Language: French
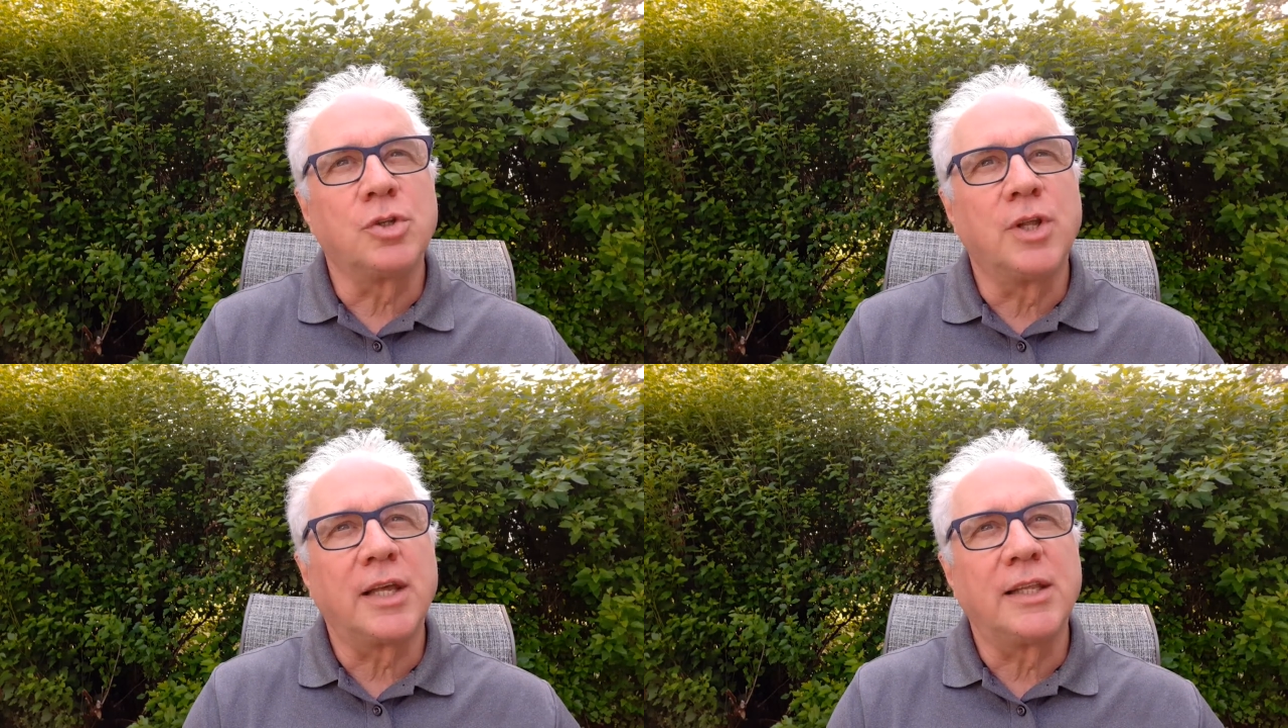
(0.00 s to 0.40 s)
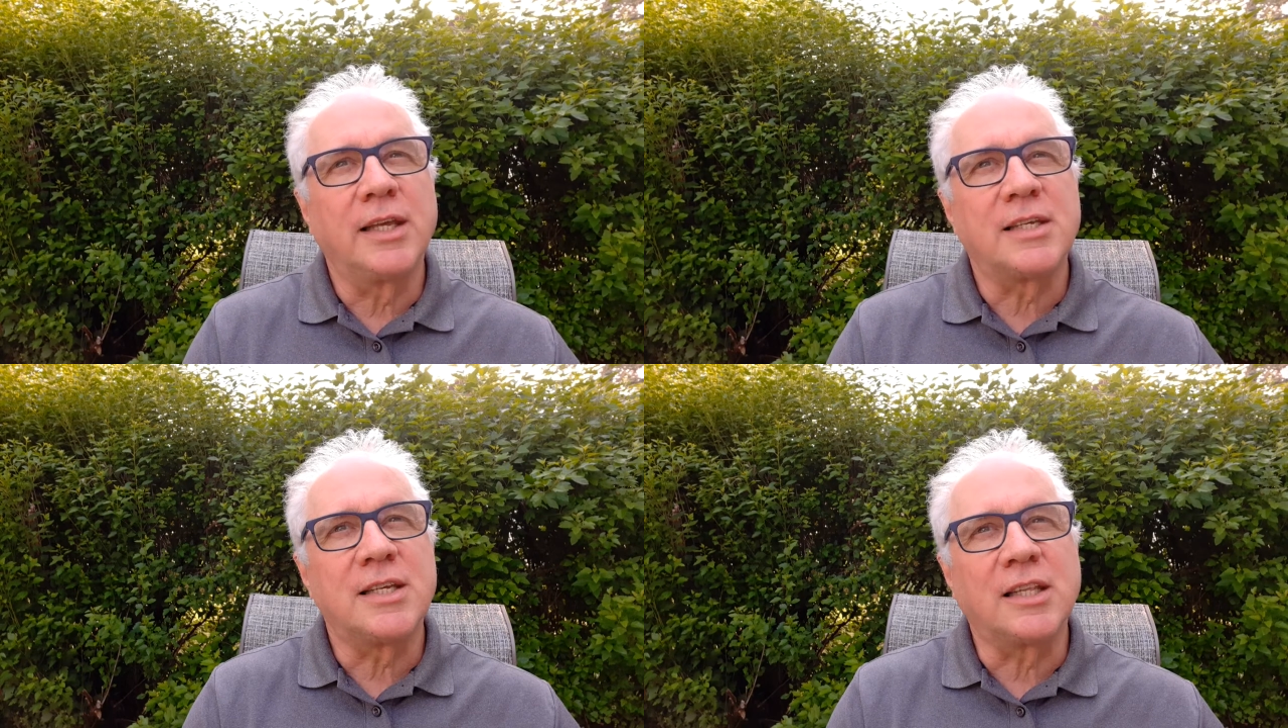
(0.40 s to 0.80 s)

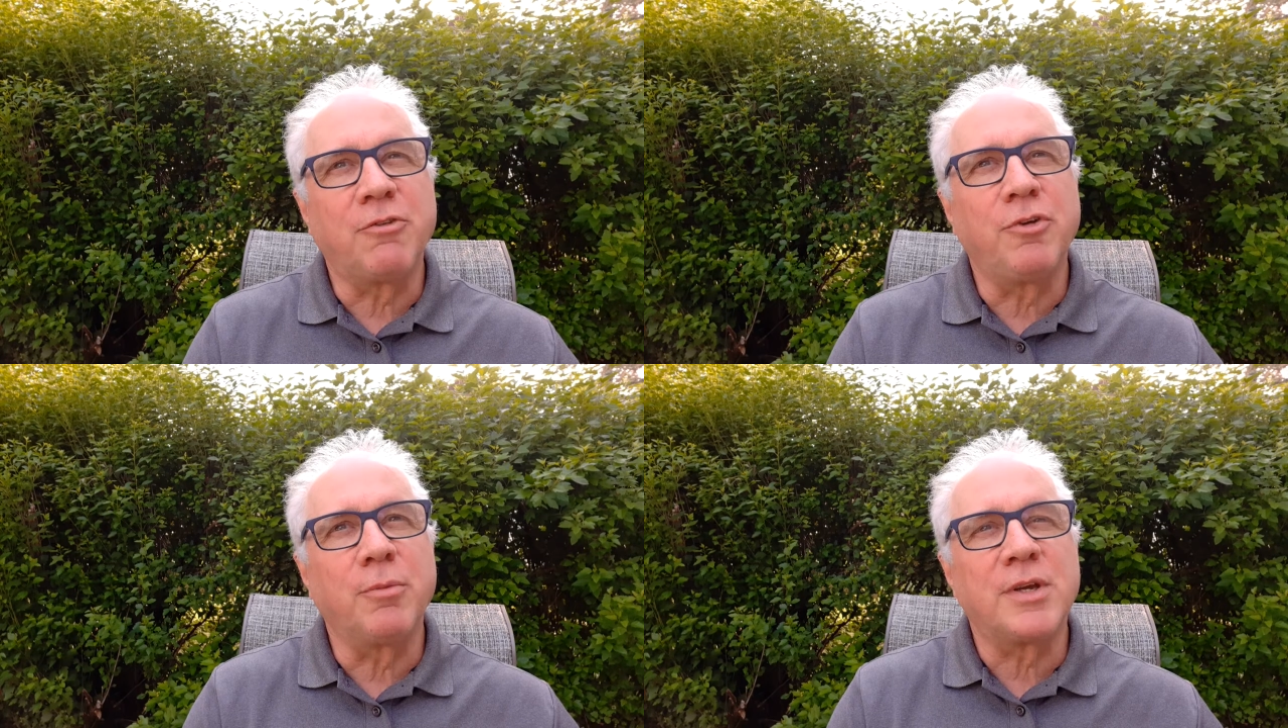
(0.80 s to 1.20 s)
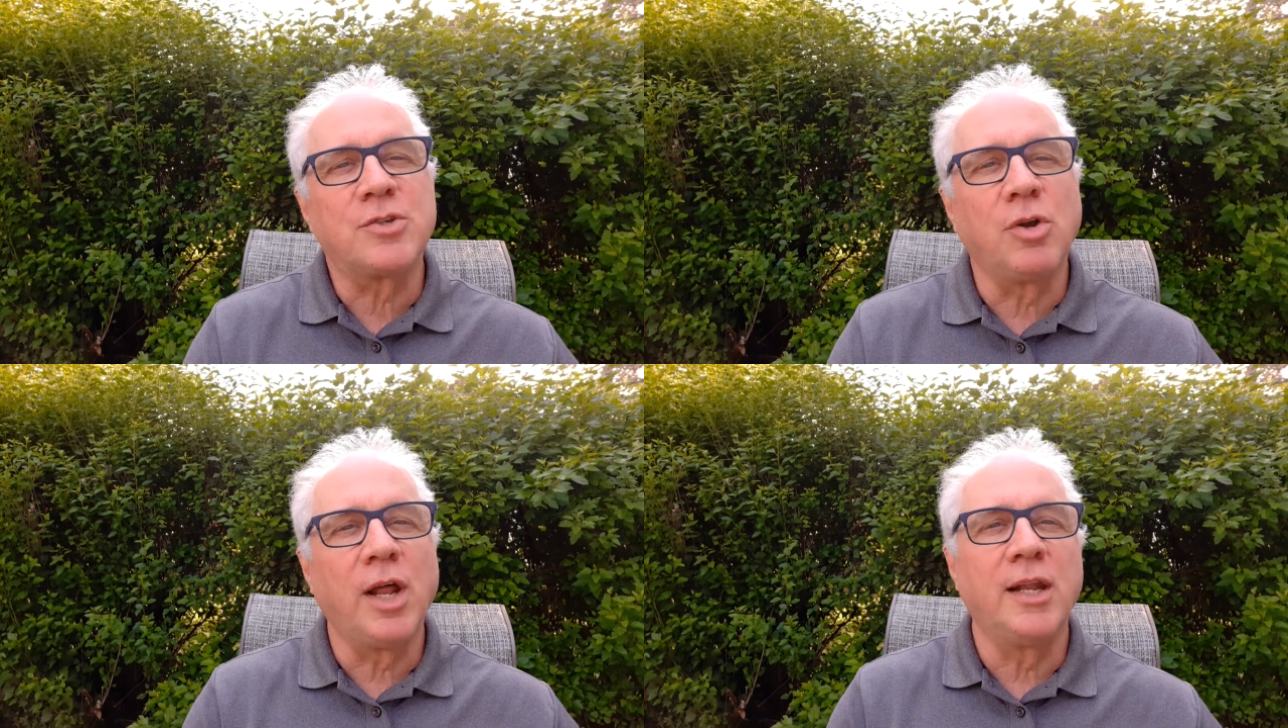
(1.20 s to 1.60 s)
derrière cette
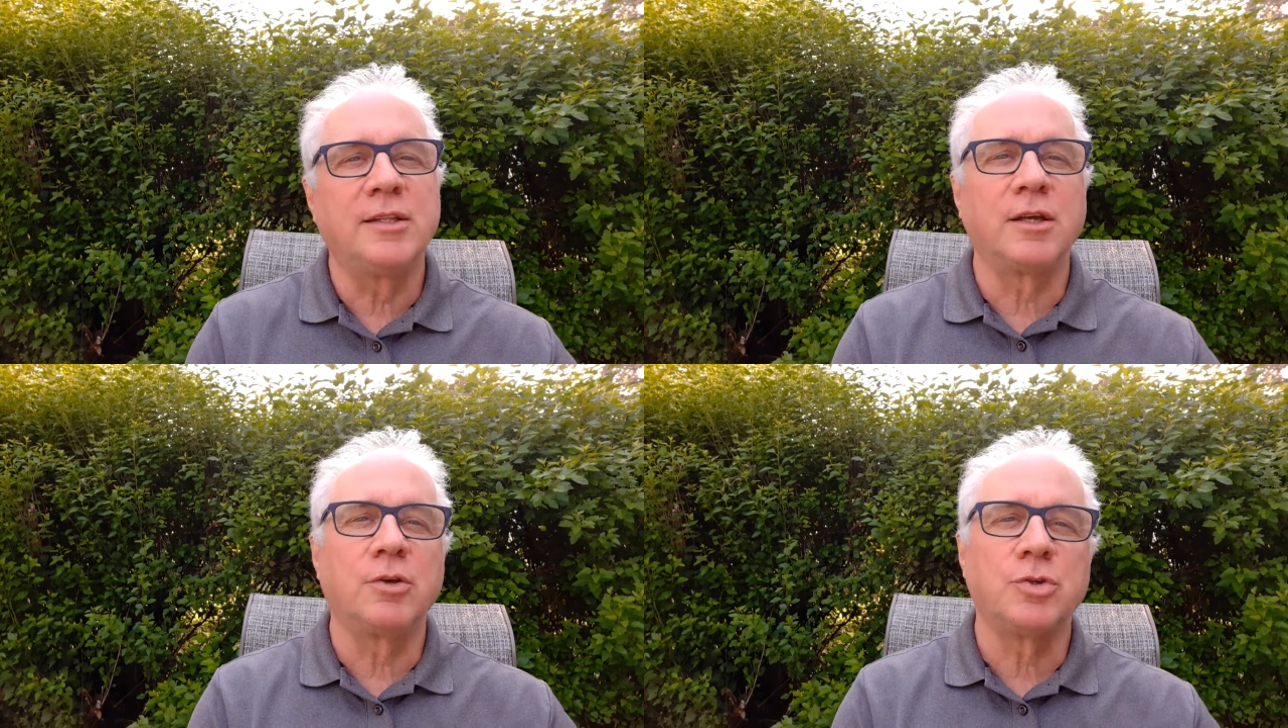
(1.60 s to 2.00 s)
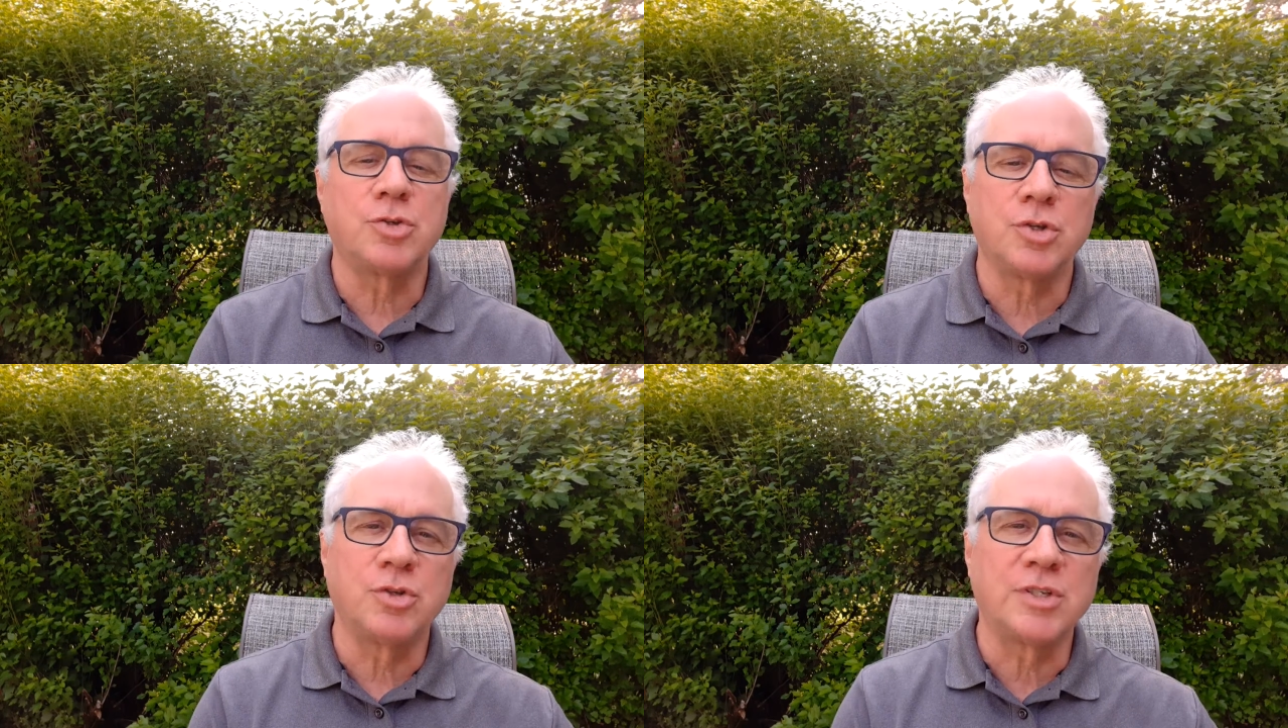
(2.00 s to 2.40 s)
affirmation-là à l'intérieur de,
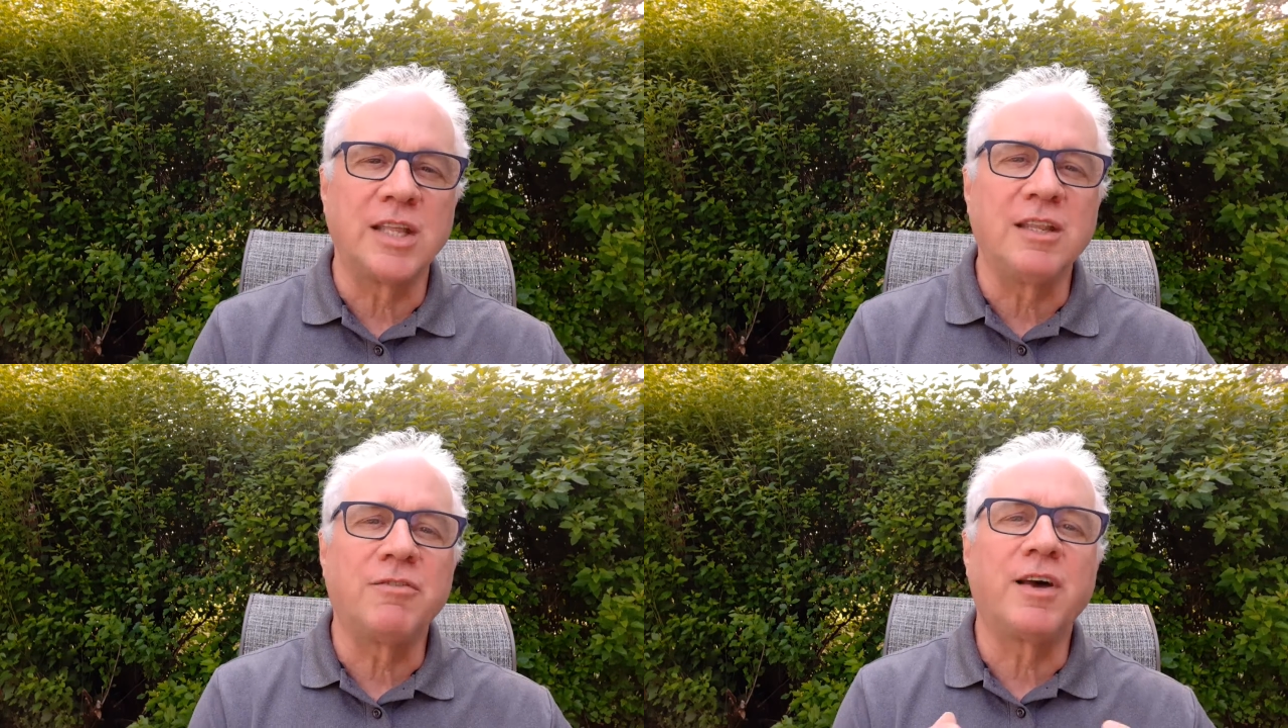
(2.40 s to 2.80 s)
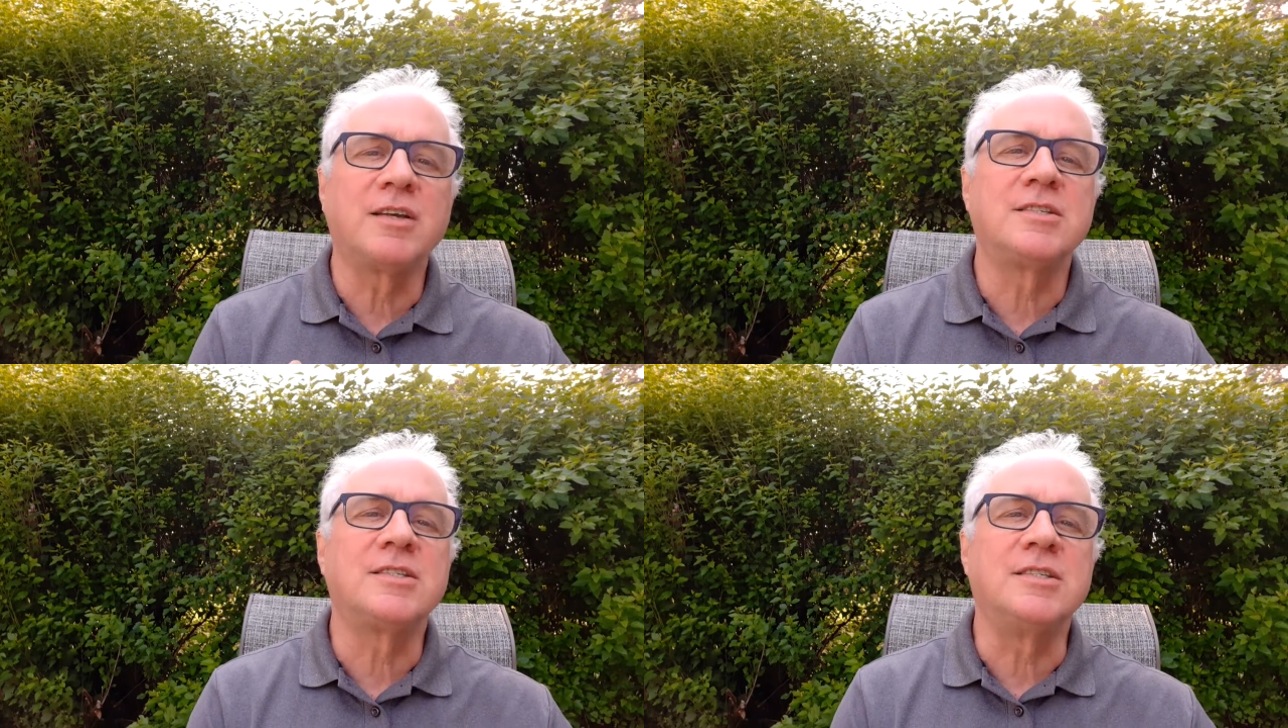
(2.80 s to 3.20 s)
sa
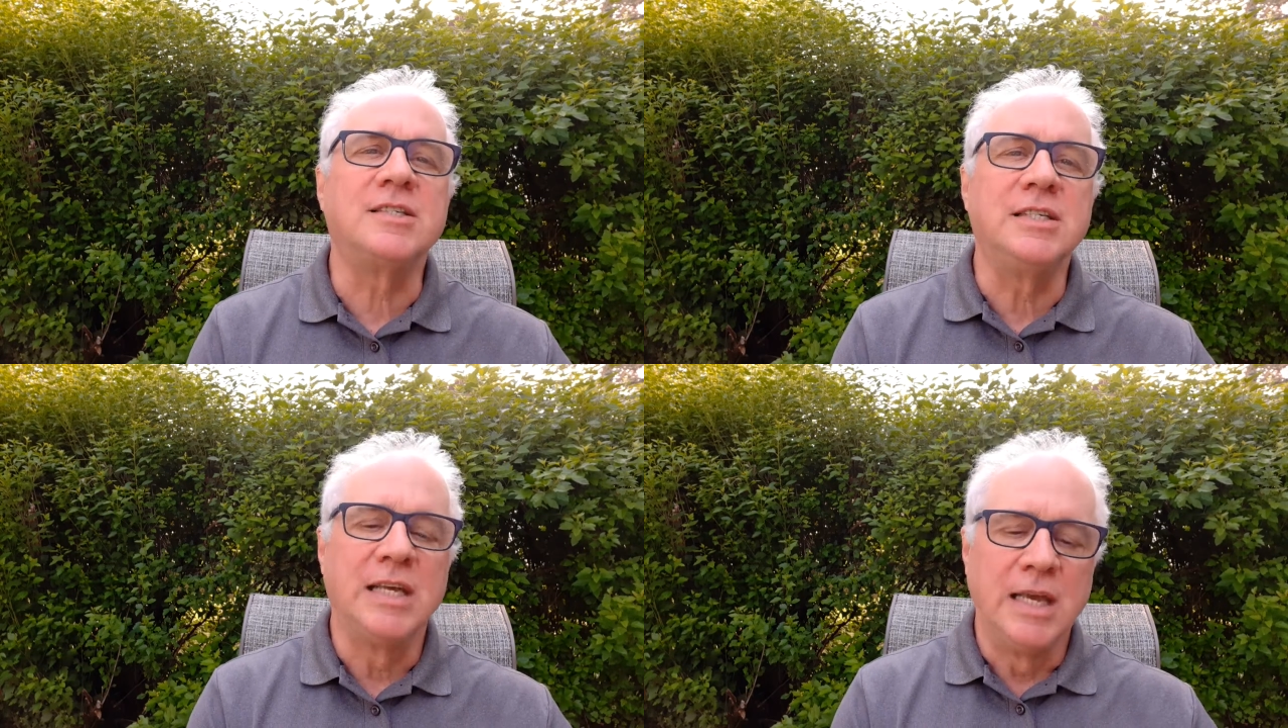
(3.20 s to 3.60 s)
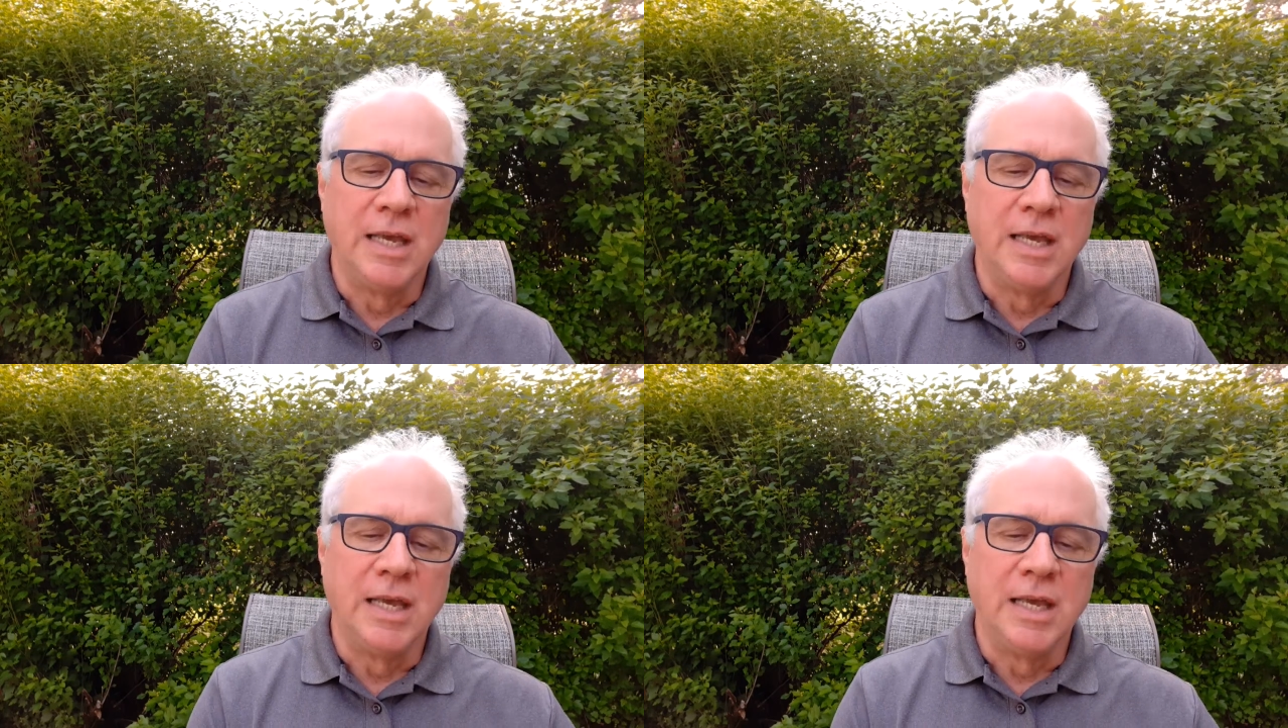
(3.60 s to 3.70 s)
défense ici,